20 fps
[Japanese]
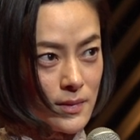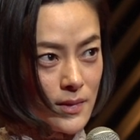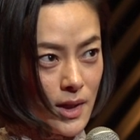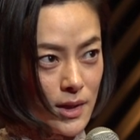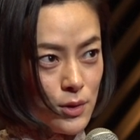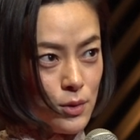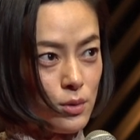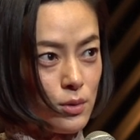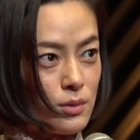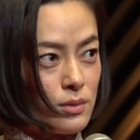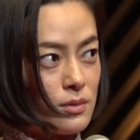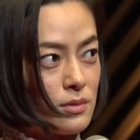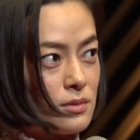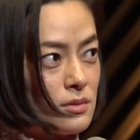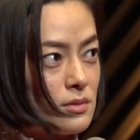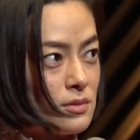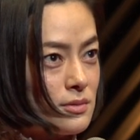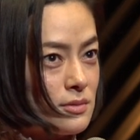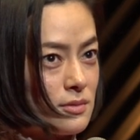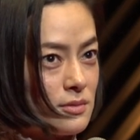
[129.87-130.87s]
あと
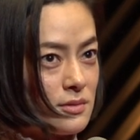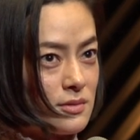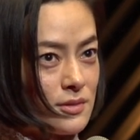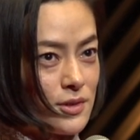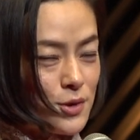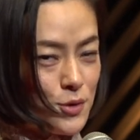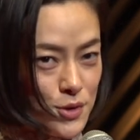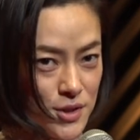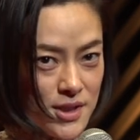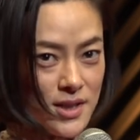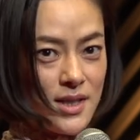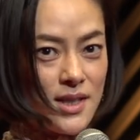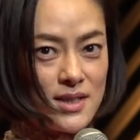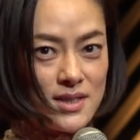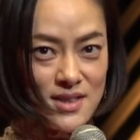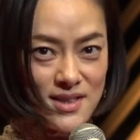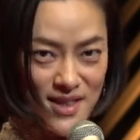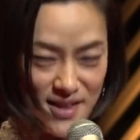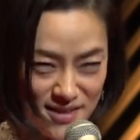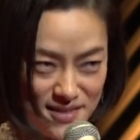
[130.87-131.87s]
ゴジラ
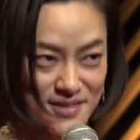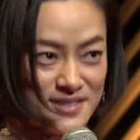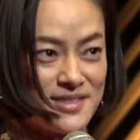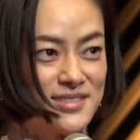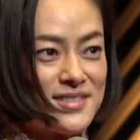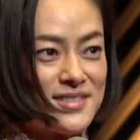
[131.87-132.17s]
さん